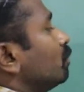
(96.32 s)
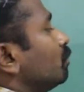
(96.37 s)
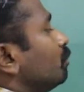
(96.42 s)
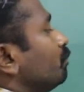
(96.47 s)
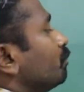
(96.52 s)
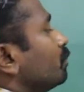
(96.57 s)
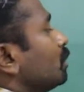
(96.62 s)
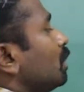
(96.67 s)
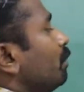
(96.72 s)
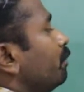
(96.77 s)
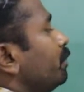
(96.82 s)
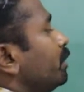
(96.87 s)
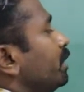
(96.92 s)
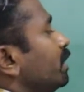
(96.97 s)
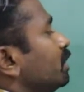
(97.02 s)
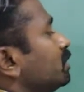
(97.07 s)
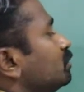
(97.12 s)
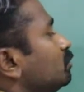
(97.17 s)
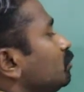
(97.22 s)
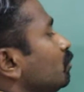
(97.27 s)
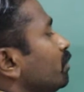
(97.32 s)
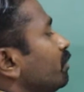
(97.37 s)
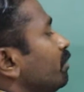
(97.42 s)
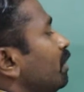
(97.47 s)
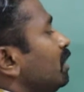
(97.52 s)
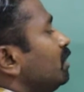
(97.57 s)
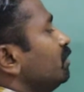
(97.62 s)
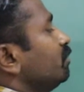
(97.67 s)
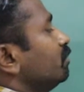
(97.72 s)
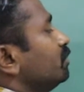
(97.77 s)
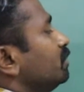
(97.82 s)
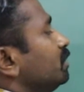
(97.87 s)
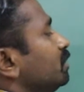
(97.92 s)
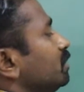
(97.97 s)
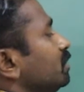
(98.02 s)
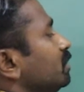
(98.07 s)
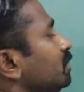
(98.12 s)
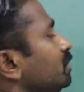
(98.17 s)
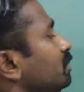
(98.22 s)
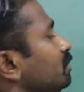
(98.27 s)
வரும் அப்போ எக்ஸோட வேல்யூ வந்து
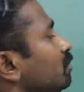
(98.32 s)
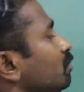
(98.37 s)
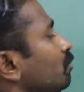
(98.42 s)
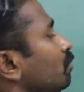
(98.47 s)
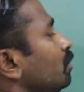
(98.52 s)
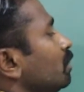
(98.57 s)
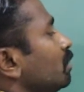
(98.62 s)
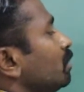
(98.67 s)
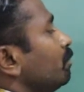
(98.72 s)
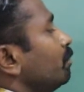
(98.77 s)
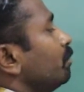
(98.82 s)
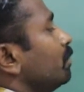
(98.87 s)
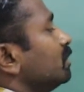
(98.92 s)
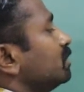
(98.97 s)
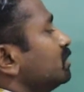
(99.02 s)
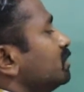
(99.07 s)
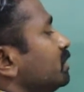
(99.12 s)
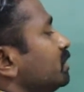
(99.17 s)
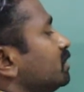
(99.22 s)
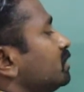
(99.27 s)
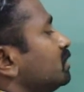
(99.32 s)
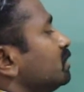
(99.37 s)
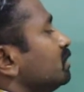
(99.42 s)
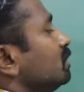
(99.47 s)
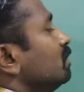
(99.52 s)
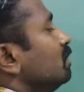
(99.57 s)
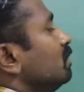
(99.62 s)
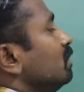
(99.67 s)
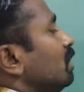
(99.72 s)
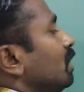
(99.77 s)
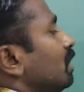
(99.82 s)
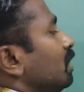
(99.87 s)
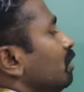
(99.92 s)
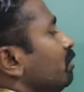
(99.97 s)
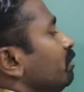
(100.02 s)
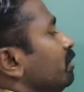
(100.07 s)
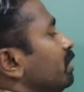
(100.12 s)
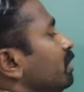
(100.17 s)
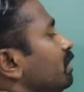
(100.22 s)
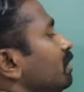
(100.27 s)
உங்களுக்கு ப்ளஸ் சிக்ஸ்
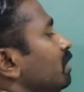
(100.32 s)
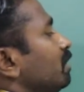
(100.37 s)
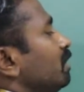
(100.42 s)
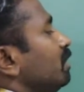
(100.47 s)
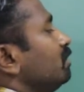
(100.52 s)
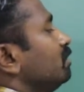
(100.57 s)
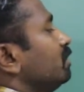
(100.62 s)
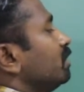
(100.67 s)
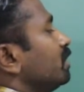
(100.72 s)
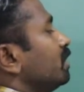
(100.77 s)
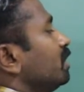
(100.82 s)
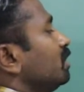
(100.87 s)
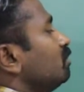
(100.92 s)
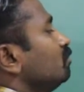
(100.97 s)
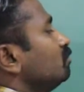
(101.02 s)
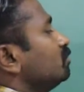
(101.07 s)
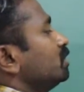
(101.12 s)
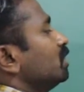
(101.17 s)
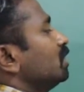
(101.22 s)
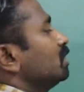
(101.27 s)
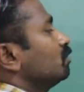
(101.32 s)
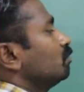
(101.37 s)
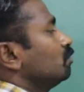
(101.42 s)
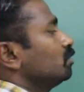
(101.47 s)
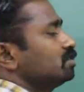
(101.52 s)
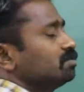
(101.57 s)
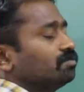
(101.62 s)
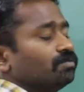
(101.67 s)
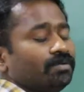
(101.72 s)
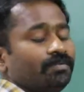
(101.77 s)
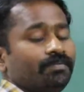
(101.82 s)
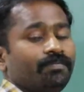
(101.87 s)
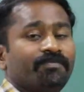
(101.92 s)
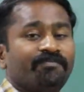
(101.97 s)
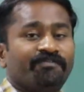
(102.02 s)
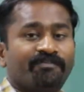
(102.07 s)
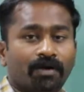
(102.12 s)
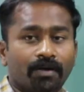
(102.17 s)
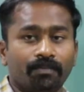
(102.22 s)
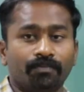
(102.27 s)
அதாவது என்னென்னா இந்த கே டூ சிஆர் டூ ஓ செவன்
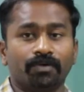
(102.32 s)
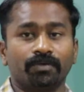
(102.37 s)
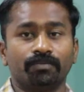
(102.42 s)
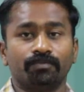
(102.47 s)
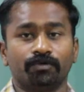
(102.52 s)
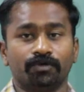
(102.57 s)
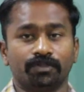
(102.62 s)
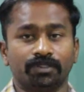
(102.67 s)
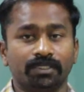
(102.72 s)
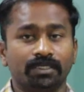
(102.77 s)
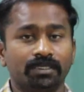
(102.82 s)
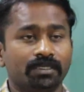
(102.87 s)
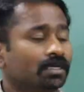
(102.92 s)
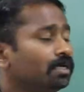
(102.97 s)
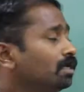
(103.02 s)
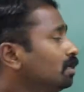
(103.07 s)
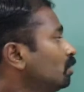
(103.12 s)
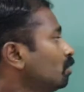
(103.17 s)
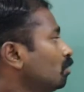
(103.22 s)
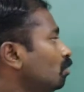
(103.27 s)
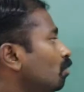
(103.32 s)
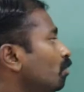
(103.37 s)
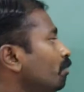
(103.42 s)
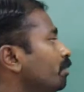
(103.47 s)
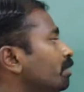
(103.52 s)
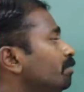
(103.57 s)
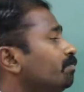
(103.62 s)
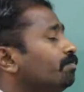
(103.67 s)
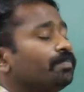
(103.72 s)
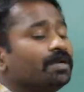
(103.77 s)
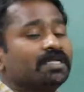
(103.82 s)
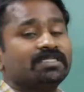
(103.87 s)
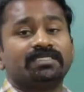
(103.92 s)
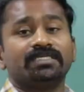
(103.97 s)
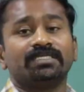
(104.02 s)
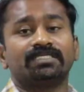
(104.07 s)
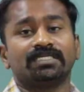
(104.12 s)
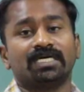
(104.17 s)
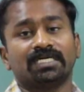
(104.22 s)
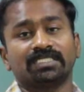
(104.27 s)
ஃபார்ம் பண்ணும்போது குரோமியம் ப்ளஸ்
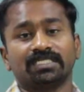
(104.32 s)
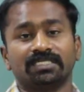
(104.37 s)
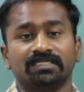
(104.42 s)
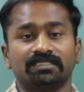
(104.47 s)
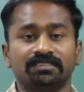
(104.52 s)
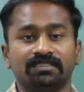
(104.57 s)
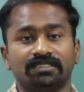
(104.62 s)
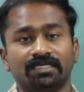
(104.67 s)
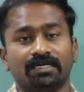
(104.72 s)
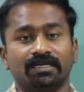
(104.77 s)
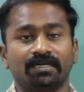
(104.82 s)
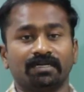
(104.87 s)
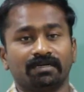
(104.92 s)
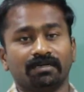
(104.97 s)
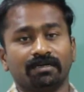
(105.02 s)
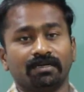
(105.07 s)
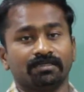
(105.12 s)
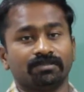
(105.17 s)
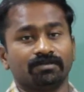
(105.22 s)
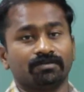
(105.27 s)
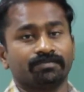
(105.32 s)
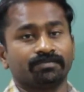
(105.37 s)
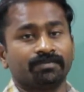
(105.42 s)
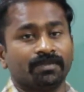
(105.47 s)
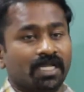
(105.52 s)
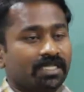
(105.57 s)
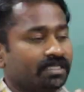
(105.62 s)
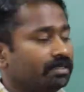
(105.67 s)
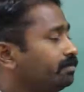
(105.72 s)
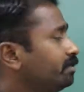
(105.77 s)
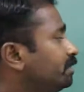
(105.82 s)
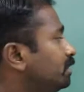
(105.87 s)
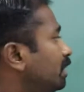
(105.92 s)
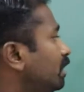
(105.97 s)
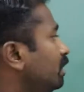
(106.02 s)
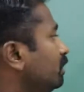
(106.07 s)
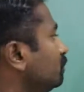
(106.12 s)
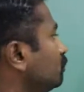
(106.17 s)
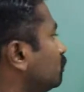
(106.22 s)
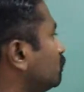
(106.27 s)
சிக்ஸ் ஆக்சிடேஷன் ஸ்டேட்டில் இருக்குன்னு அர்த்தம் அது எப்படின்னா
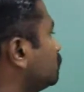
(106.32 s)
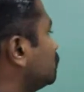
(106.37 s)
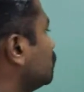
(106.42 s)
இதோட